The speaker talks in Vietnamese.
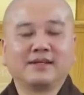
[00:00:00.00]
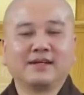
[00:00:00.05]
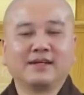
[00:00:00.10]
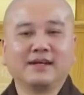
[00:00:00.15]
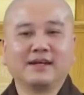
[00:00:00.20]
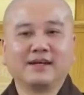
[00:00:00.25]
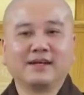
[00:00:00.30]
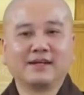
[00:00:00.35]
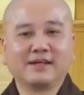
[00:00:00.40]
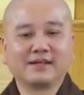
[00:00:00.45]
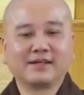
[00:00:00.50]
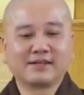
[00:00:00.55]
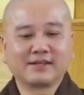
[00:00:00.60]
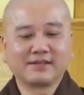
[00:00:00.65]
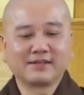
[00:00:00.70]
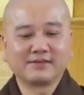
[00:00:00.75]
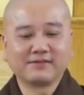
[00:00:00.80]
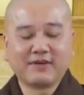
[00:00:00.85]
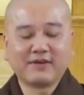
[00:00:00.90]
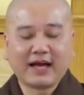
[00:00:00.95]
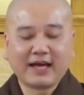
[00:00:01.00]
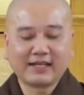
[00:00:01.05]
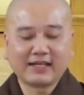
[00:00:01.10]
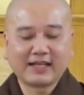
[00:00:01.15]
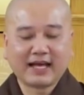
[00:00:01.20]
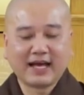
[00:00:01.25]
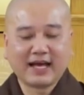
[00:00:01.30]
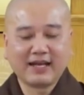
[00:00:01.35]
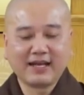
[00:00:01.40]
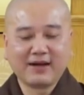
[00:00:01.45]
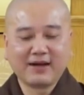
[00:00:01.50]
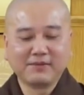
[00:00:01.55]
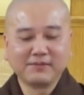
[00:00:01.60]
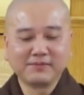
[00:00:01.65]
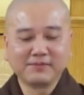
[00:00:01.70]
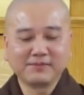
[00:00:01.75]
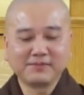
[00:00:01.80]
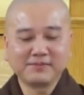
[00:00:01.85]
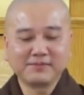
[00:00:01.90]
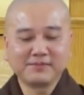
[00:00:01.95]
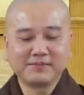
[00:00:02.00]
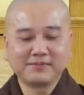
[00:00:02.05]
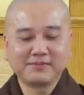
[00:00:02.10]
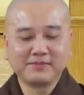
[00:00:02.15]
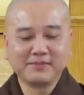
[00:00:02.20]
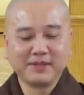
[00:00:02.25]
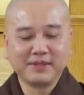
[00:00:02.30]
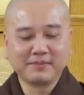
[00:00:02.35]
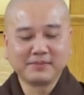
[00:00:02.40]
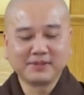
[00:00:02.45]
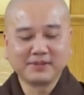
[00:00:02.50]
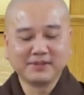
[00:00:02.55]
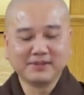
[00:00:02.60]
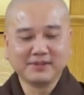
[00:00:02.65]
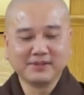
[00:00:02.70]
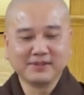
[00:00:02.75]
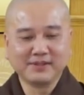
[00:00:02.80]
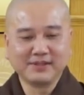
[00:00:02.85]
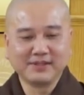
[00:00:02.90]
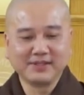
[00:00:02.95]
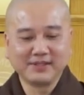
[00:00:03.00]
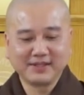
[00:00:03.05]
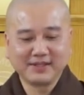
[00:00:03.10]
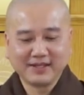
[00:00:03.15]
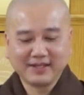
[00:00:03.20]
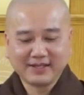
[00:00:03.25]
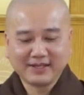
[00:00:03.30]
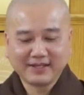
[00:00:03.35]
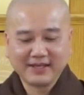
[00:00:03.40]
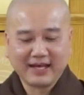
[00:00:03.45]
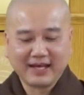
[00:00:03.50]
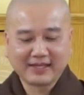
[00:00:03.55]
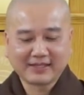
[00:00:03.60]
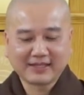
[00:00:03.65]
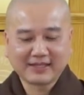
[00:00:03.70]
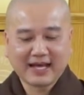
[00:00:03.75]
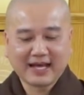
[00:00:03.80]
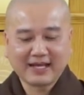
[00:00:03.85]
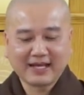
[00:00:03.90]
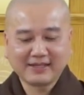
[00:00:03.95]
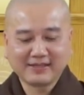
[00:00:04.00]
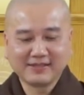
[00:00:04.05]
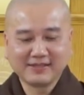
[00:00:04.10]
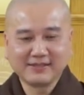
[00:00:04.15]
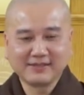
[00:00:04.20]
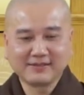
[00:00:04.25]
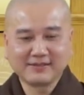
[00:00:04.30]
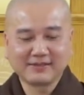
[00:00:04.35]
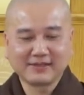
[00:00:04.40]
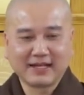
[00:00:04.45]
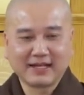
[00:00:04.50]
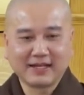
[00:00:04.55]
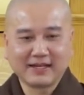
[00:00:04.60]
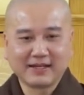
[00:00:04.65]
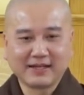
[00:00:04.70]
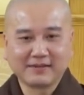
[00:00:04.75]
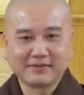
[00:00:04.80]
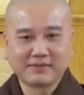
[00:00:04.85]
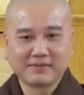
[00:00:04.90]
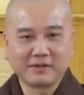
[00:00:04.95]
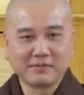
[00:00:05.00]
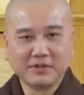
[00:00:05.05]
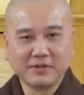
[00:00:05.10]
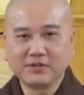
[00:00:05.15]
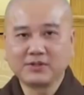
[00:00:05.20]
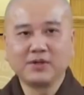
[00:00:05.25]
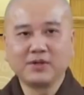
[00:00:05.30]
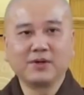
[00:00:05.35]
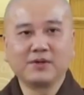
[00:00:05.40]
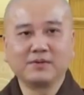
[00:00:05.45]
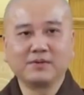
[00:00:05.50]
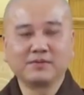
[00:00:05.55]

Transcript: à, vai thả lỏng, mỉm cười, để tay trước này nè, ta bước vô.